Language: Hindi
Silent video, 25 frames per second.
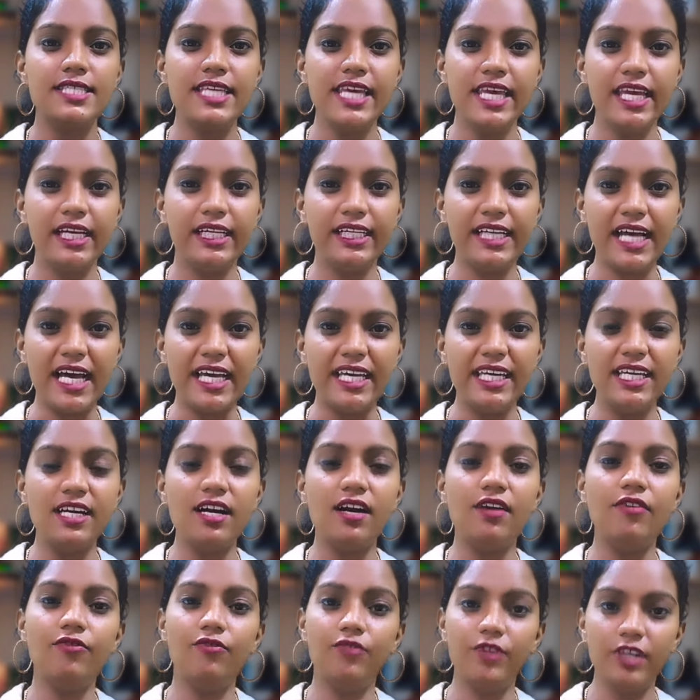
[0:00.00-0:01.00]
एक टाई
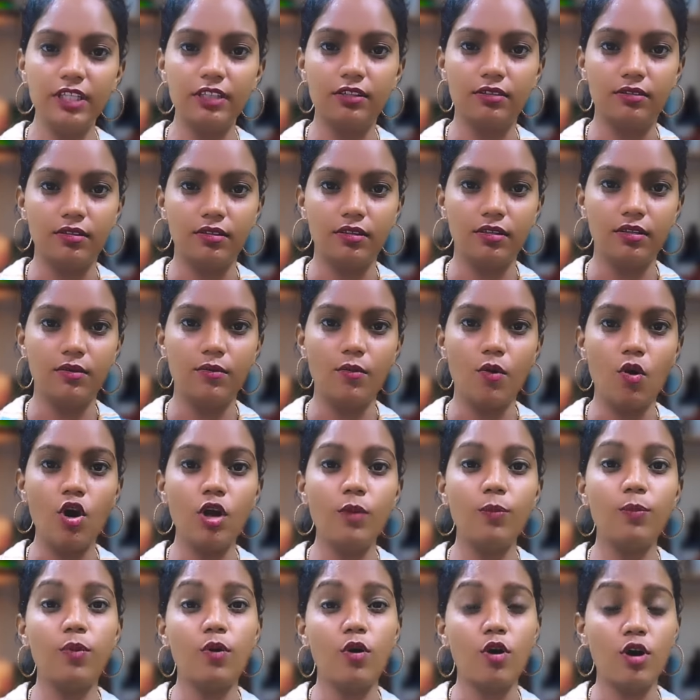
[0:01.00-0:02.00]
का विथ और
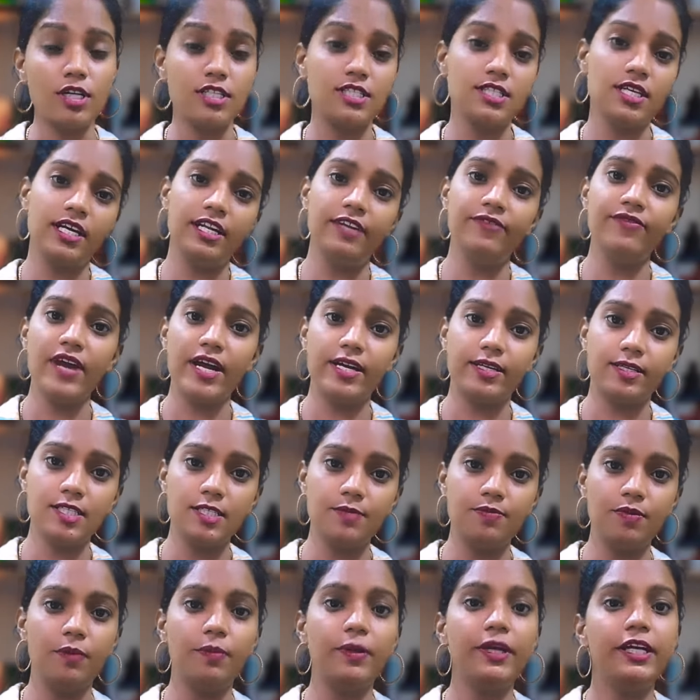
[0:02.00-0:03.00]
बहुत सारे फैक्टर्स
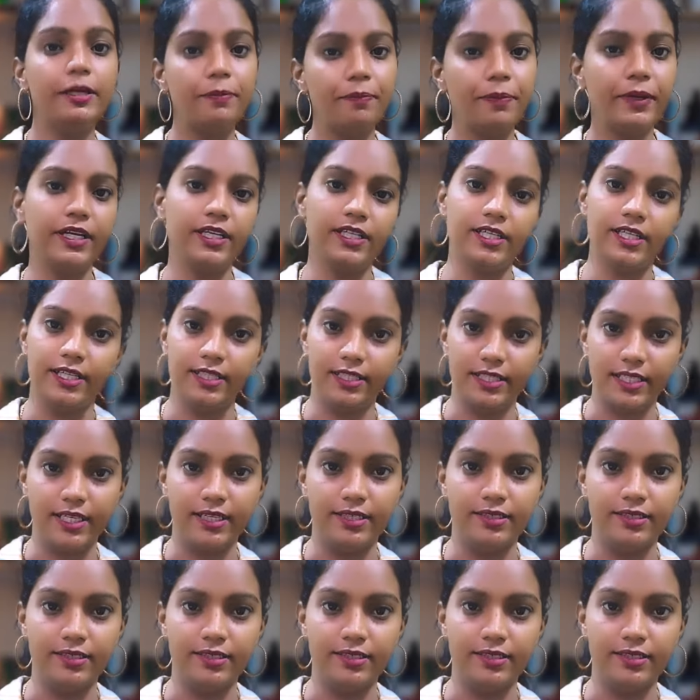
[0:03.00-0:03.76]
पे भी डिपेंड करता